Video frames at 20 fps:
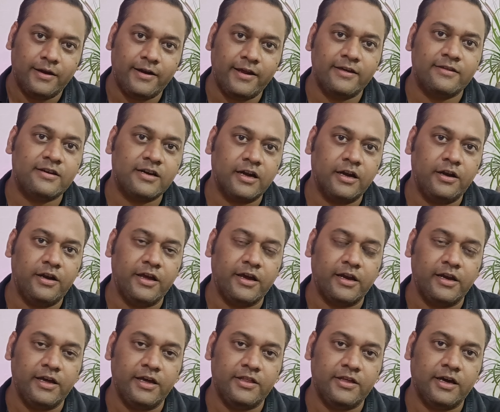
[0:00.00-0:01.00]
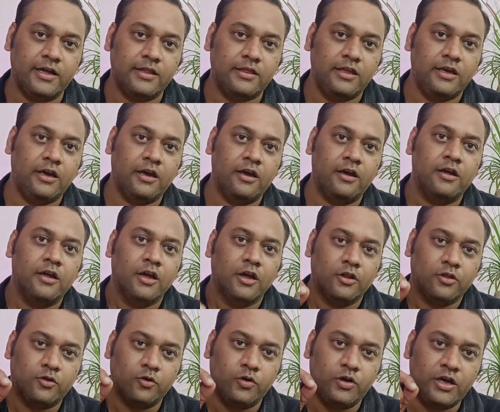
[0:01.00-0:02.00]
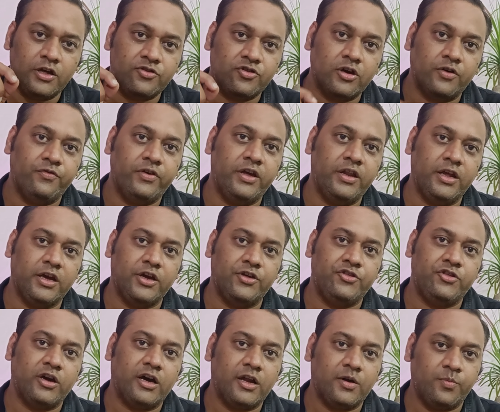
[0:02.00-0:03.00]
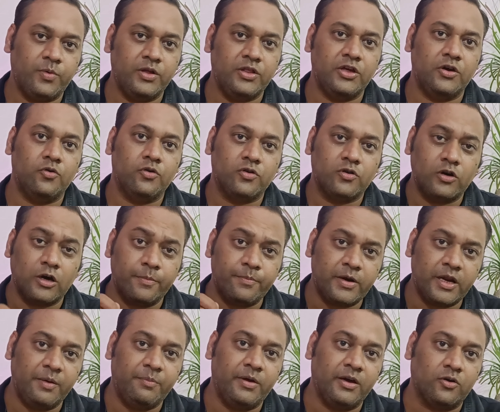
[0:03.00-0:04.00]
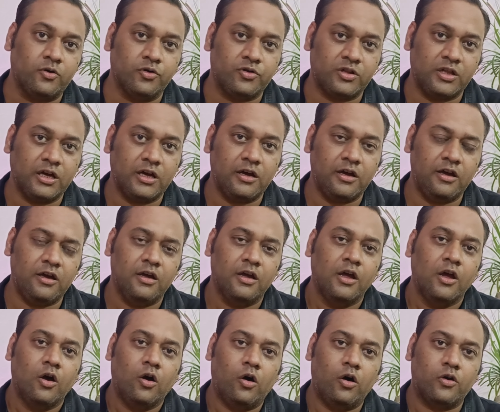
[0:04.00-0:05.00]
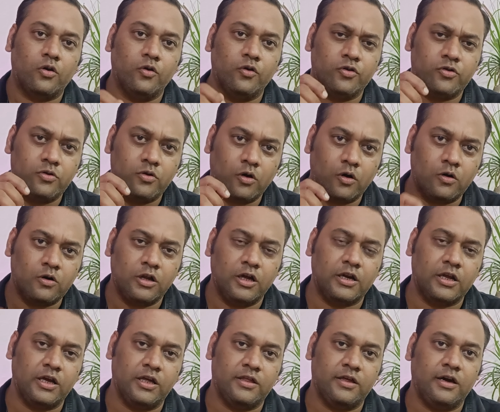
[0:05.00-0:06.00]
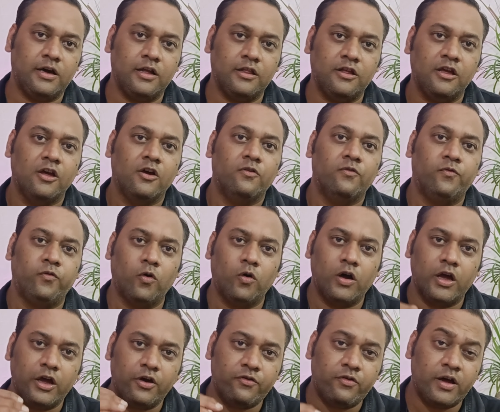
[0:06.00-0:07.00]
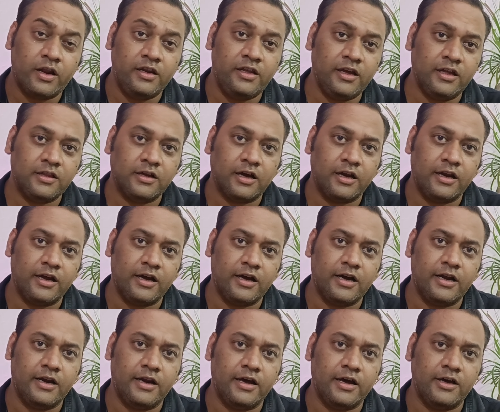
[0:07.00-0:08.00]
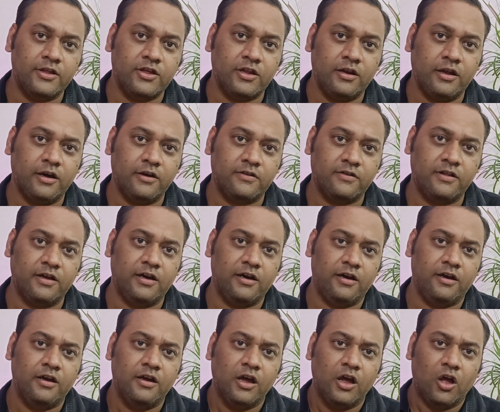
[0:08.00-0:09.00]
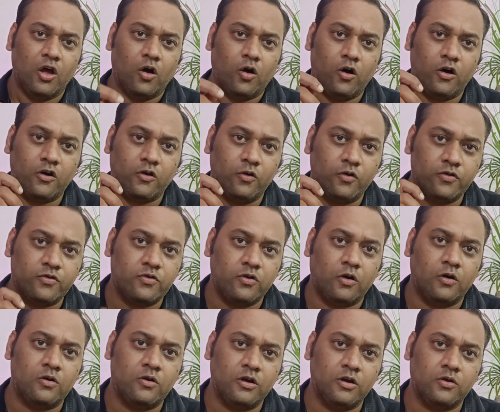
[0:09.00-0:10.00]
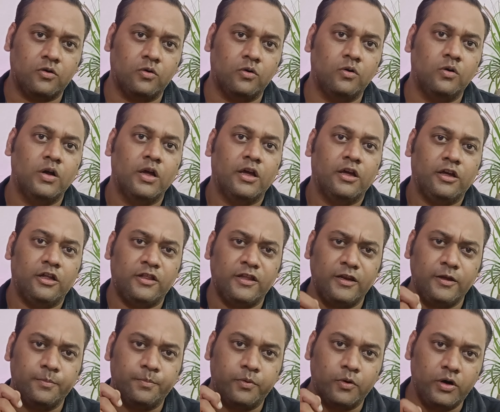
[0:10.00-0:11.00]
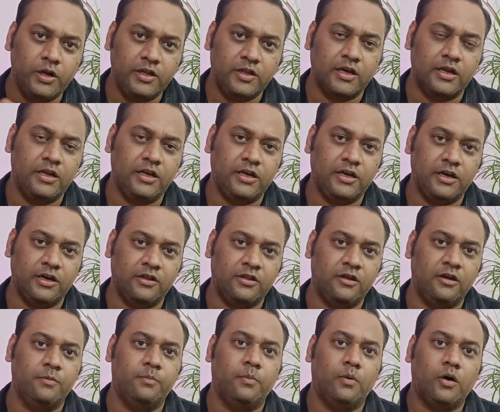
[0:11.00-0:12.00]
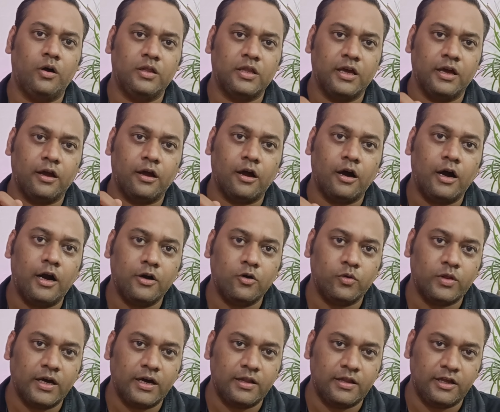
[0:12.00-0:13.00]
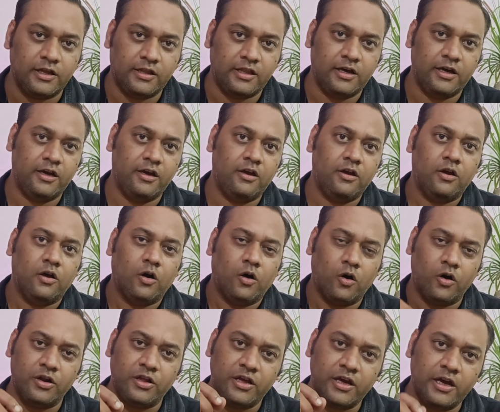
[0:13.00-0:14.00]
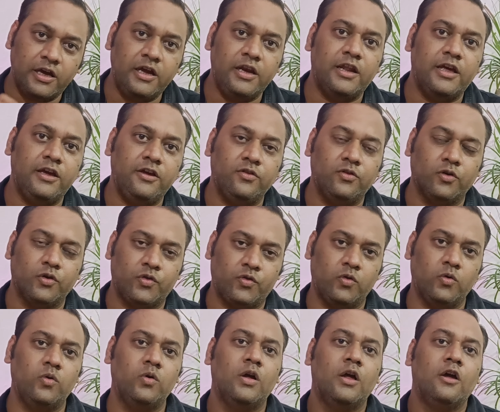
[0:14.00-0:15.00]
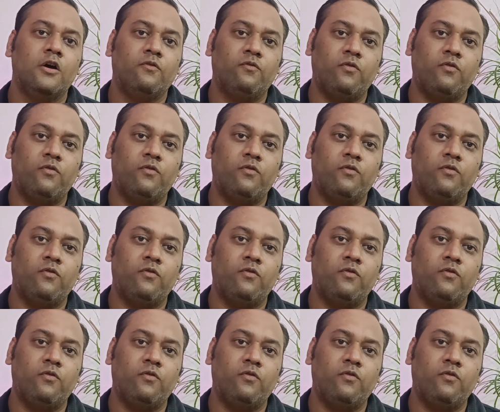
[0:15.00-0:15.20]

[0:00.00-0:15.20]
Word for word: रेस्ट करने के लिए जाती है तो ये सवेरे के चार बजे उस कमरे में घुसता है और उस डॉक्टर के साथ वो हैवानियत का नंगा नाच नाचता है और उस डॉक्टर को इतनी बुरी तरीके से मौत के घाट उतार देता है और यही नहीं दोस्तों